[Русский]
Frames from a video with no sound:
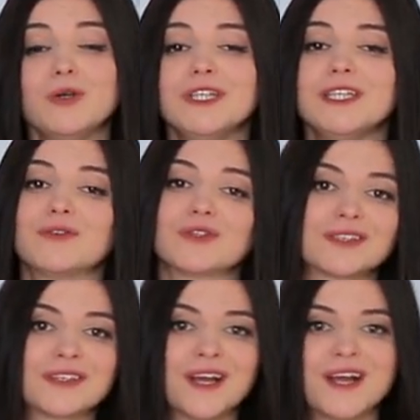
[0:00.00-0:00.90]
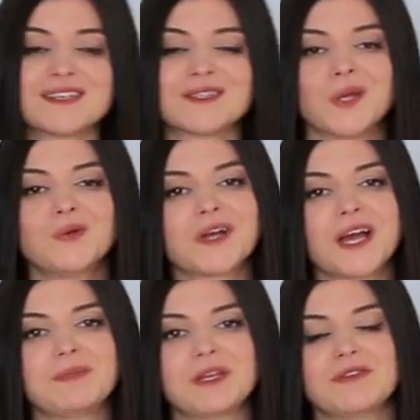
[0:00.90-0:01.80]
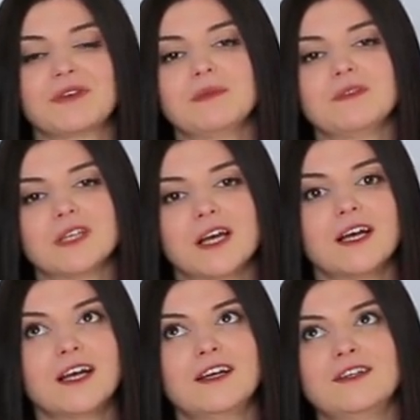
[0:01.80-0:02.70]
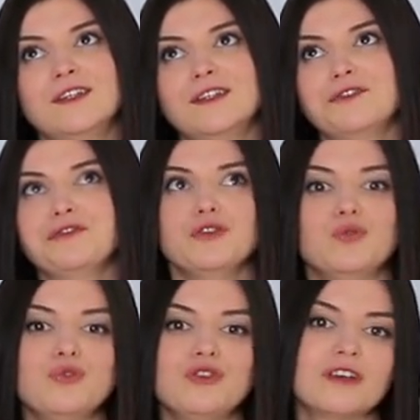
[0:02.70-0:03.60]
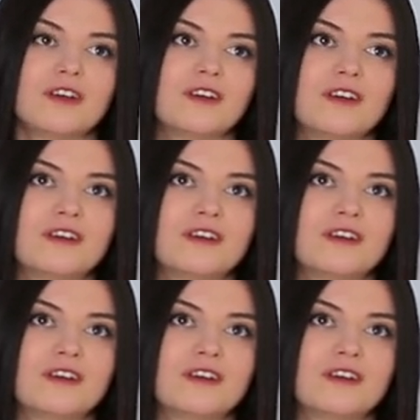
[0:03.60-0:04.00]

обои, и вот стою такая перед вами вся ведущая,